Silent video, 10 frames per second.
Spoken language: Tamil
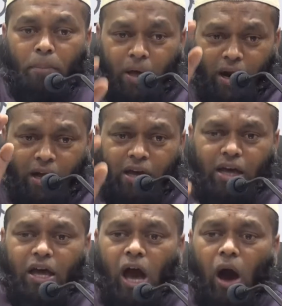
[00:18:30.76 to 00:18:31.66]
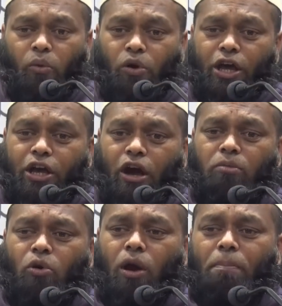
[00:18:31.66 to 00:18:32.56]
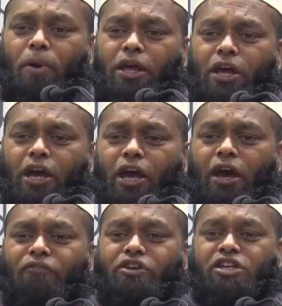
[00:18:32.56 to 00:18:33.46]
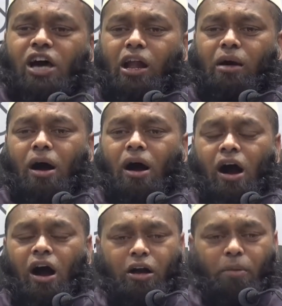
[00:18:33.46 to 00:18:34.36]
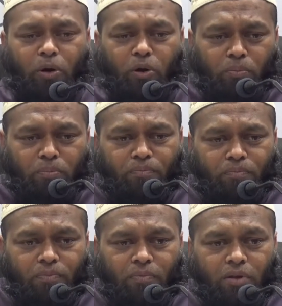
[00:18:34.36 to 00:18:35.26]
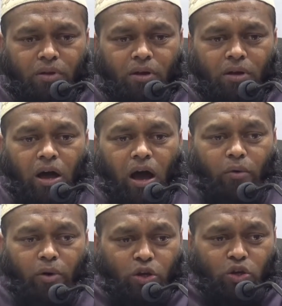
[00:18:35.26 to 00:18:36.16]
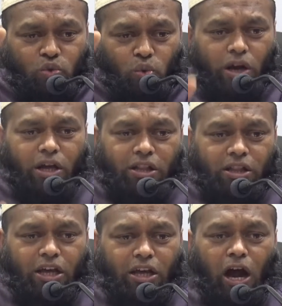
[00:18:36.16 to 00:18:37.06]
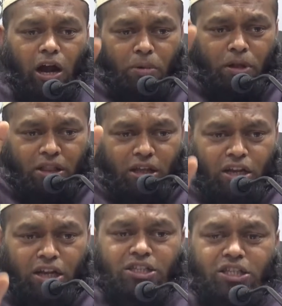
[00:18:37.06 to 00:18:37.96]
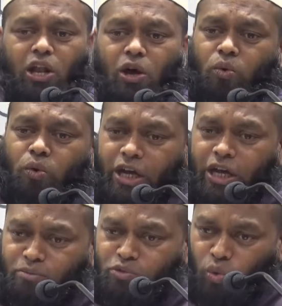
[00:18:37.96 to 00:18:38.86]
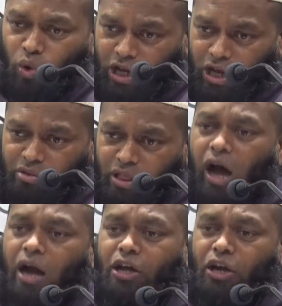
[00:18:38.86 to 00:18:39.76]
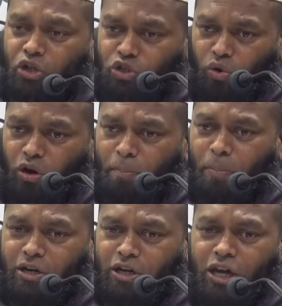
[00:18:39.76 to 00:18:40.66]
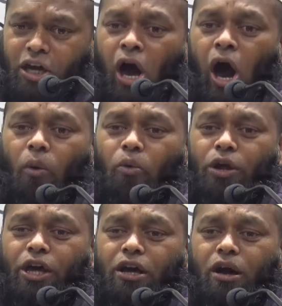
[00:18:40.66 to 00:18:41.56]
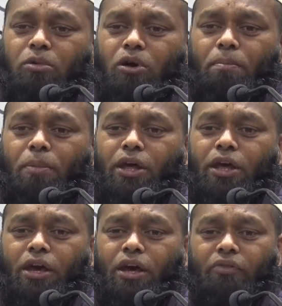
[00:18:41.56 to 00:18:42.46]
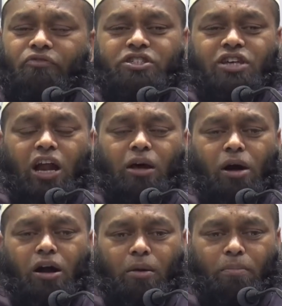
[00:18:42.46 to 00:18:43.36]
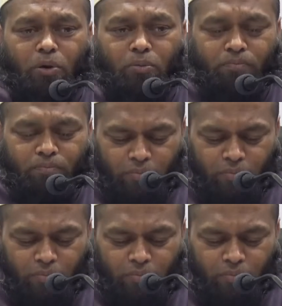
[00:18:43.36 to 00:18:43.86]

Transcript: பிறகு அவருடைய கபூர் அப்படியே விசாலமாக ஆக்கப்படும் அவருக்கு சுவர்க்கத்தை காண்பித்து நீ செல்லக்கூடிய இடம் சுவர்க்கம்தான் என்று சொல்லப்பட்டு அவருடைய கபூர் அப்படியே விசாலமாக்கப்படும்